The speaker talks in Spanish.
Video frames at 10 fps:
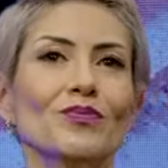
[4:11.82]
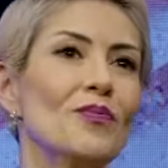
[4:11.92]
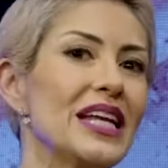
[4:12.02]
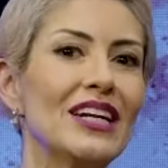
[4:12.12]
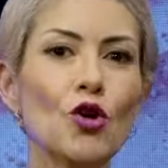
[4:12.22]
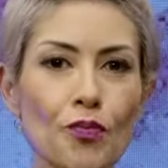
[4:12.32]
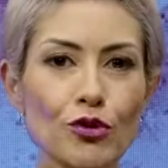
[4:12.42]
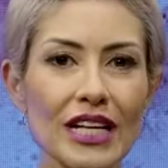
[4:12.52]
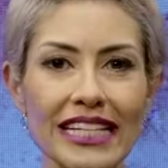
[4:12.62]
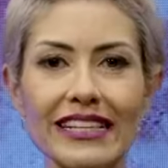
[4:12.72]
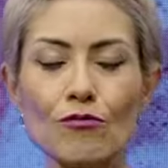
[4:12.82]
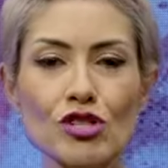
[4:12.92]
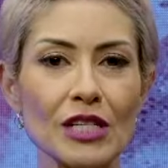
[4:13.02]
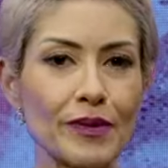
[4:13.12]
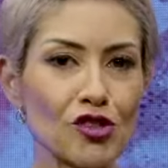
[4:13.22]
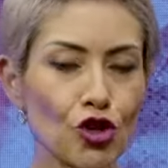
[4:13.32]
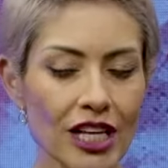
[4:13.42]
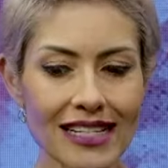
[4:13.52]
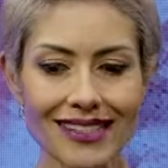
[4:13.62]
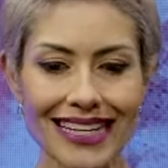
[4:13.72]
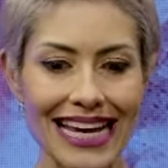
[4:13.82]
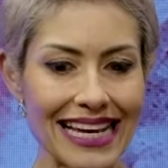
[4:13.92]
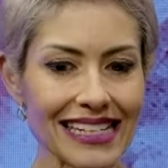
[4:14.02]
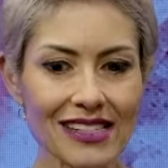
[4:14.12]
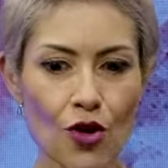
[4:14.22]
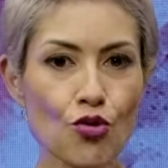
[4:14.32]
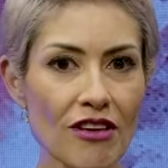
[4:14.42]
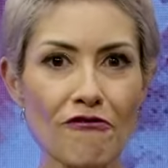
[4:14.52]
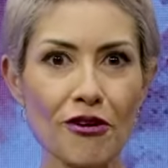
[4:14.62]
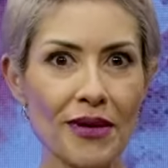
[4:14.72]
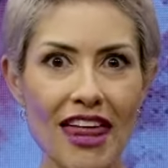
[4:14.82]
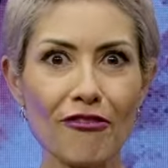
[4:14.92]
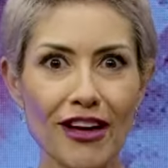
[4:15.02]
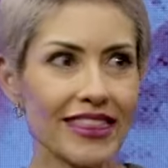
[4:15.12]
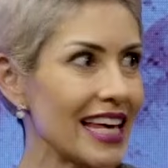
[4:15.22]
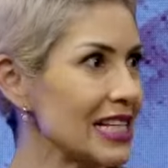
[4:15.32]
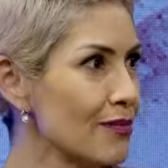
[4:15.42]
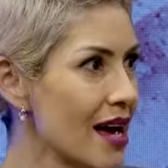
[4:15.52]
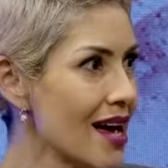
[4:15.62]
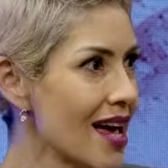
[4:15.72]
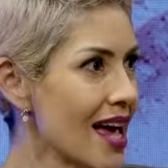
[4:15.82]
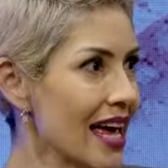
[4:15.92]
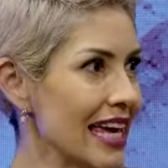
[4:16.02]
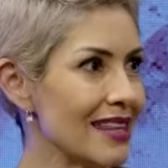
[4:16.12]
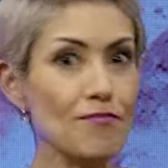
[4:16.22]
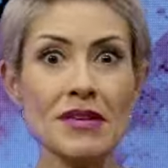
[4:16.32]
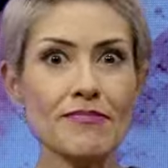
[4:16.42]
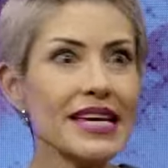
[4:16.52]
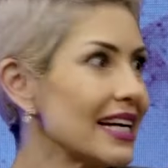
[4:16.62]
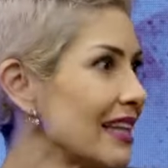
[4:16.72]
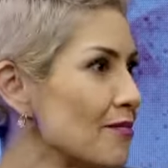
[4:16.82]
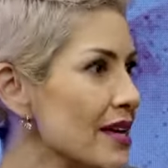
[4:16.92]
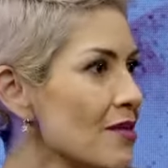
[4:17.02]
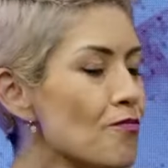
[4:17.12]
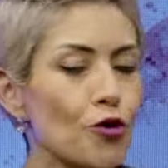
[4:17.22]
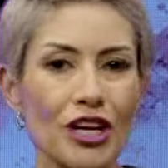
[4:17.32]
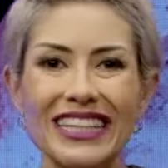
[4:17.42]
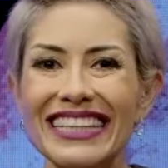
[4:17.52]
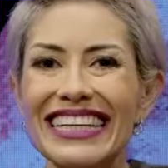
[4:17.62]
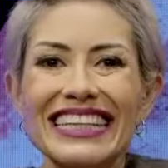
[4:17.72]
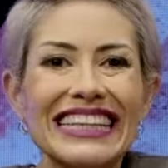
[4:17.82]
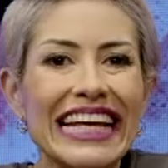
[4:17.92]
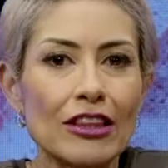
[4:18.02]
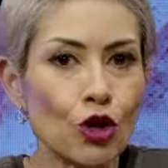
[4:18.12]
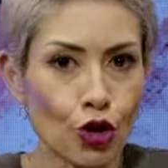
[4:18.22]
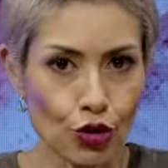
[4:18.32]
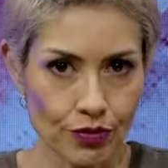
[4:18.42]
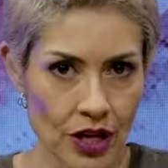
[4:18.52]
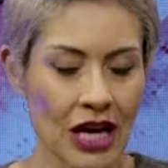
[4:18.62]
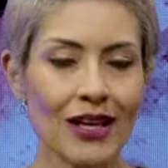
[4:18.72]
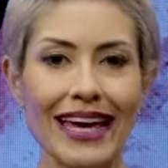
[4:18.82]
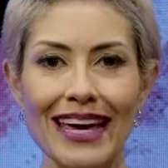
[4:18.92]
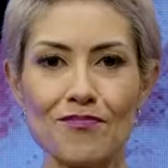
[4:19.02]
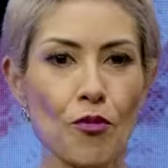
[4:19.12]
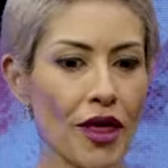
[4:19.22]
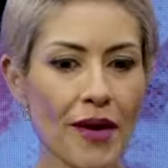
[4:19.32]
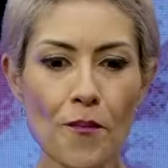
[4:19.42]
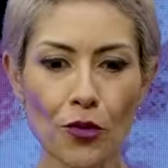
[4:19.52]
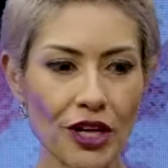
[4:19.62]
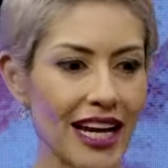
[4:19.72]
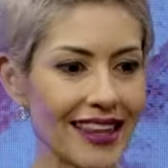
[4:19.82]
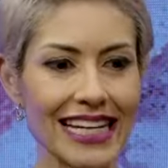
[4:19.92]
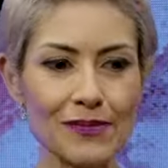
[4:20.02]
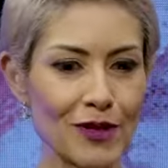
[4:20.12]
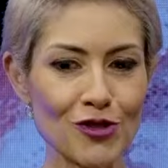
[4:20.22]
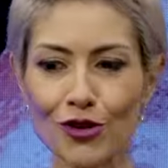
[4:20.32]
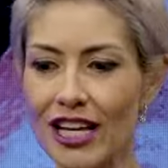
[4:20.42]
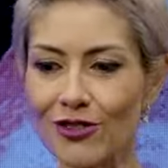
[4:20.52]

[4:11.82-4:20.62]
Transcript: mira, lupus le dicen muchas personas que es una enfermedad fantasma y mímica también porque tiene de todo. Eh, pueden poner a 10 personas